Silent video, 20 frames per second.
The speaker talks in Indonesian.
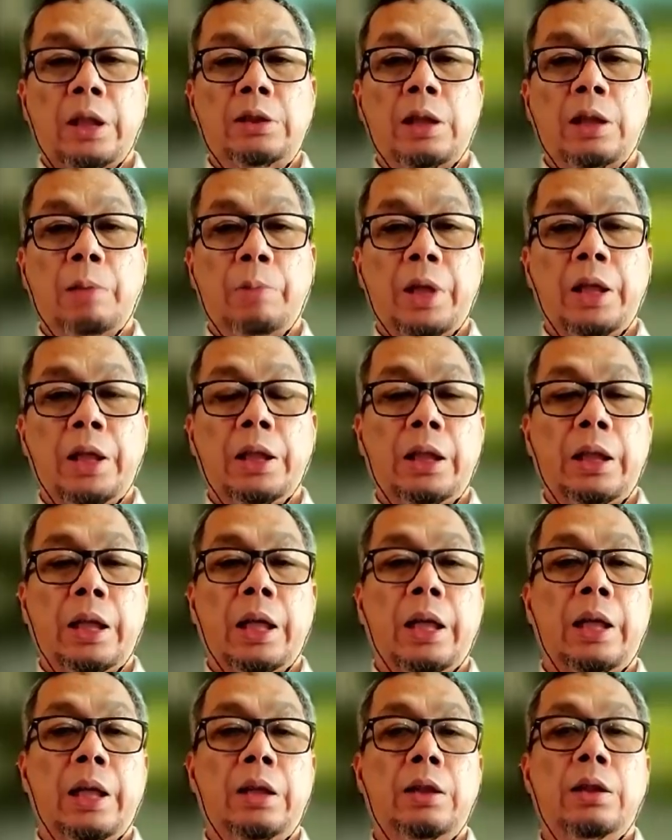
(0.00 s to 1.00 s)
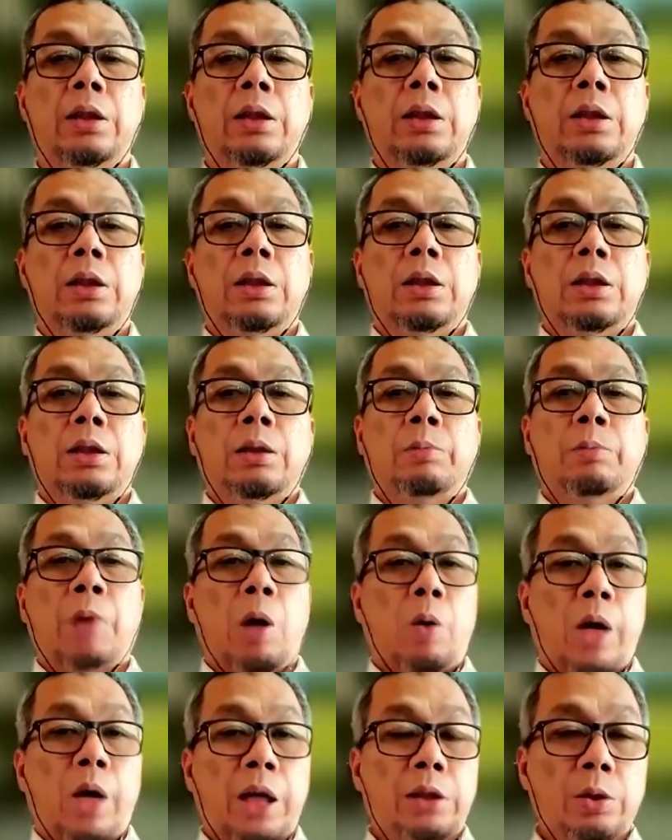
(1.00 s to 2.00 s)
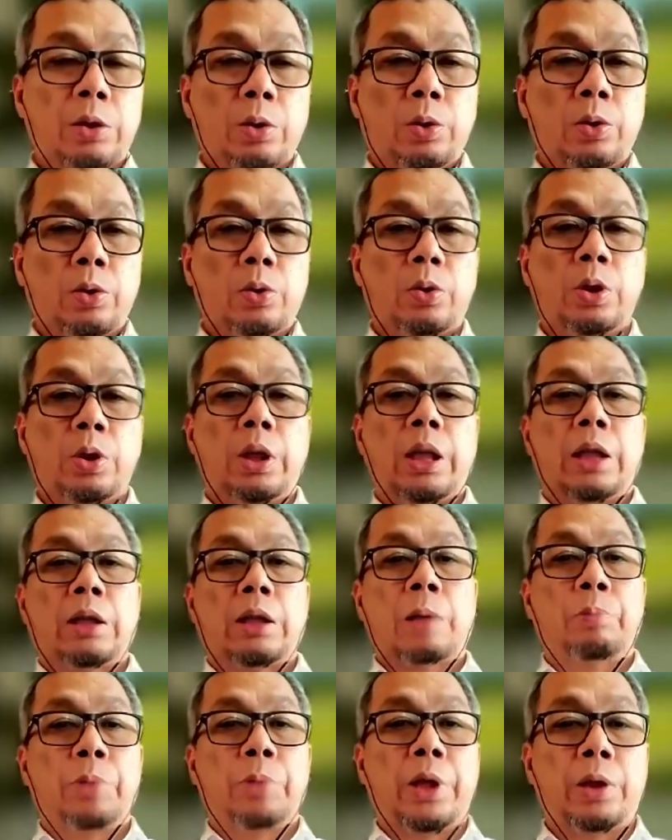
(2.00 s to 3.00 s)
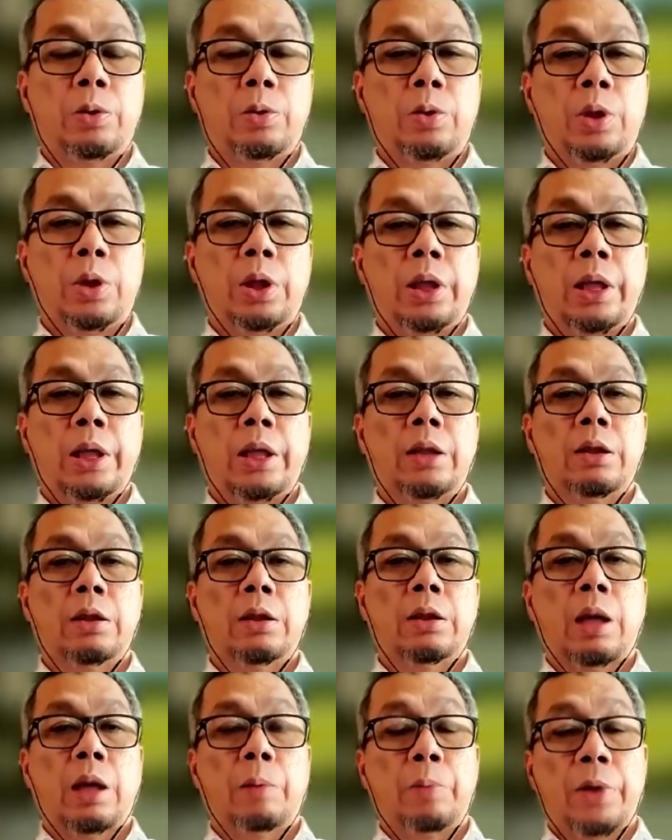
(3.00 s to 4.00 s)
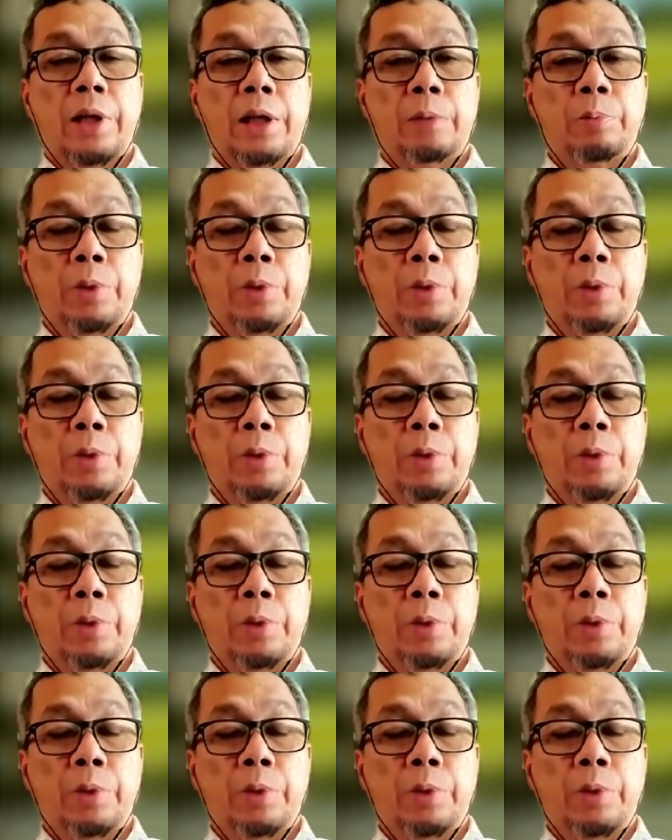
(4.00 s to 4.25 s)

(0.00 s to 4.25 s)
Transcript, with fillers: sama dengan Bawaslu, dengan KPU, dengan aparat